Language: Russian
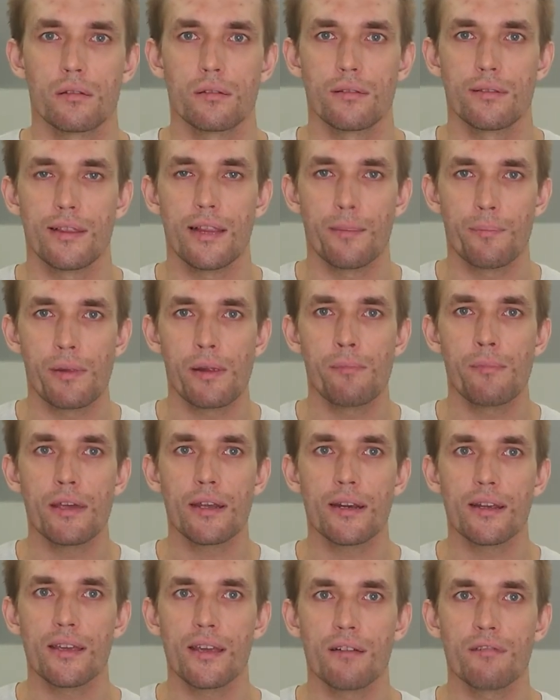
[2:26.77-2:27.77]
Для
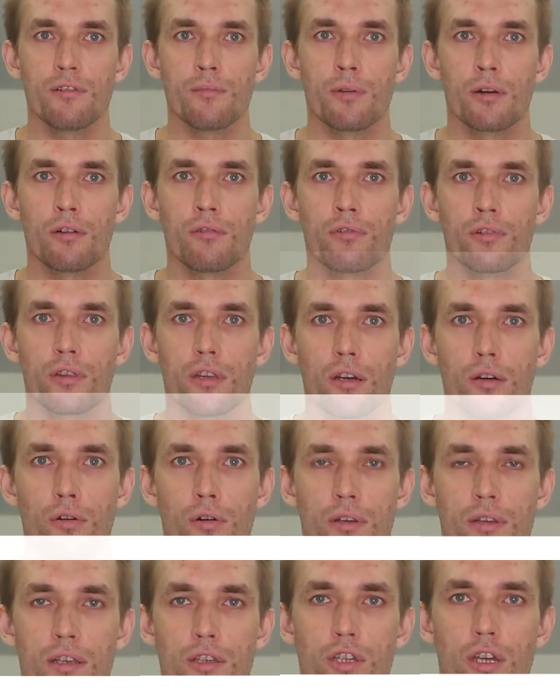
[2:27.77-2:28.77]
примера я выбрал вот
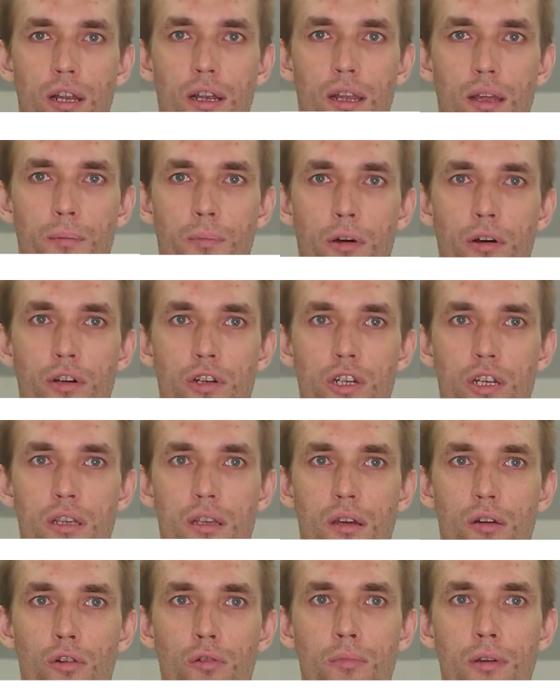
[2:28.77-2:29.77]
такое начальное
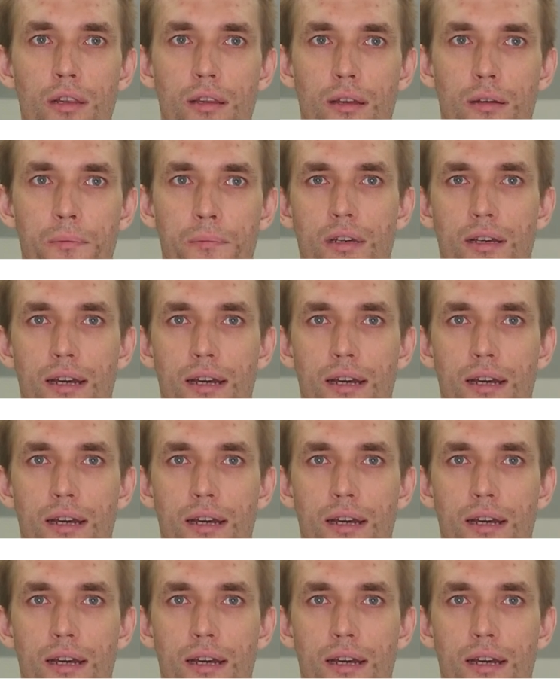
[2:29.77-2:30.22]
положение робота.